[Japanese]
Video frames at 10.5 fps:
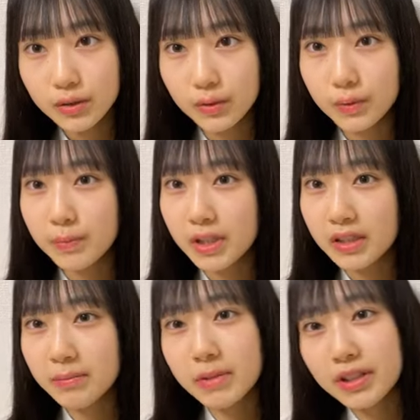そう
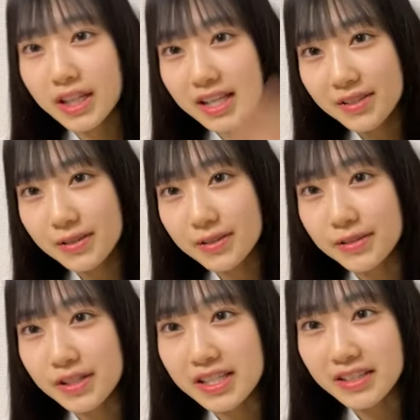また K
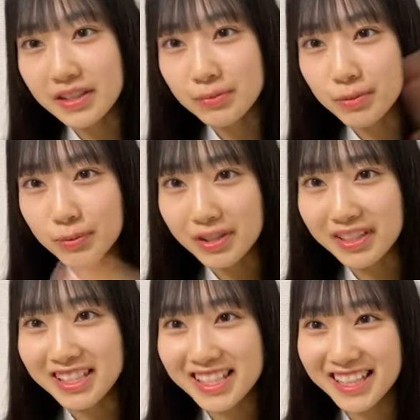スクールのインスタグラムを見
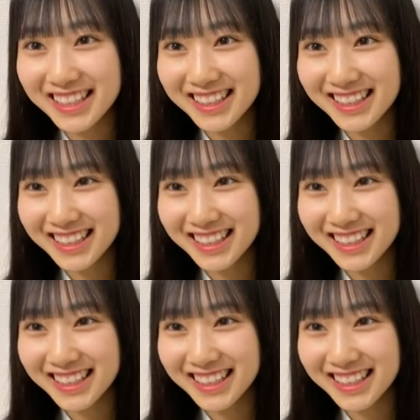てください